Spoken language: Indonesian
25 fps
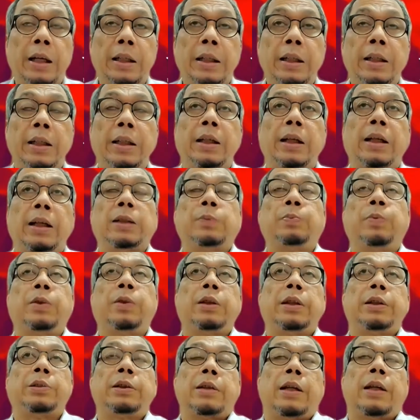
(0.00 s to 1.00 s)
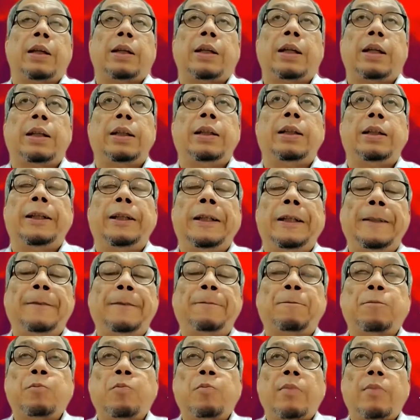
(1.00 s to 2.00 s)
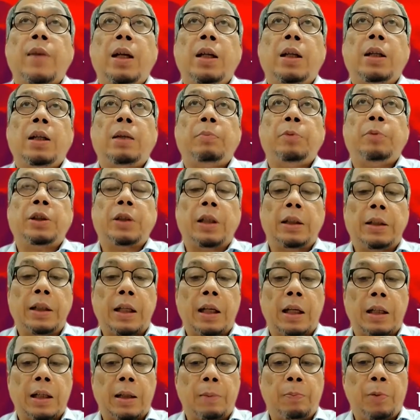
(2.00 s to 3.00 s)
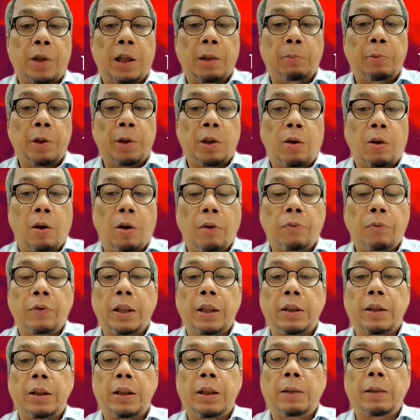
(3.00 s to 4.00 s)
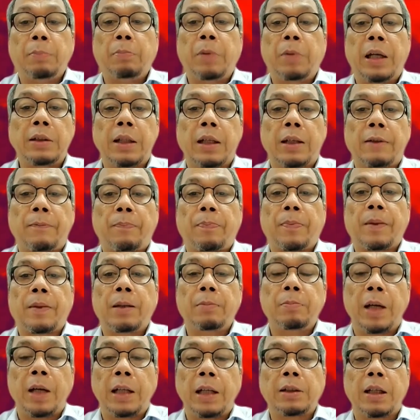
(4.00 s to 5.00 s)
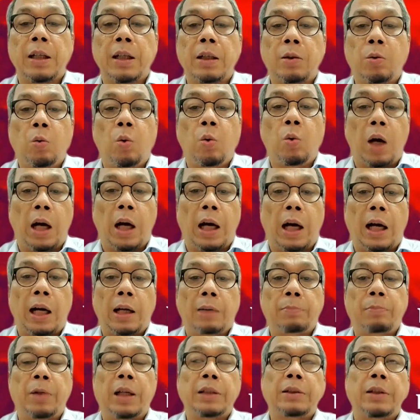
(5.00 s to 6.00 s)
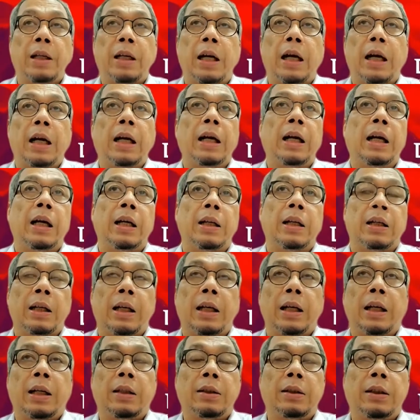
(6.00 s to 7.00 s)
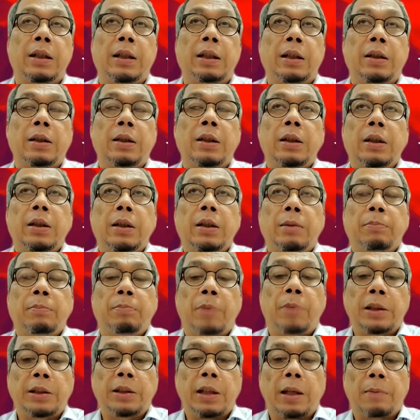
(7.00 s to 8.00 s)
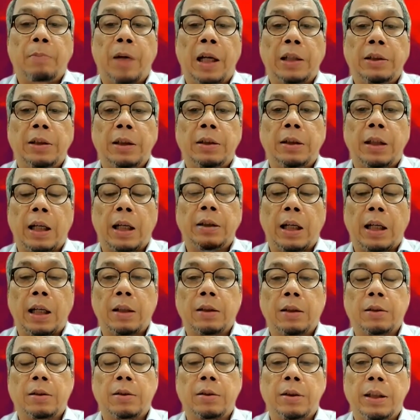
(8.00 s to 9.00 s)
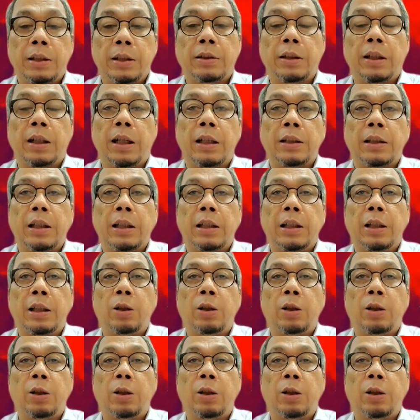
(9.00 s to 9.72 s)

ini ya seperti sekarang ini misalnya karena pandemi COVID ini banyak banyak uang banyak anggaran ya banyak budget yang istilahnya nih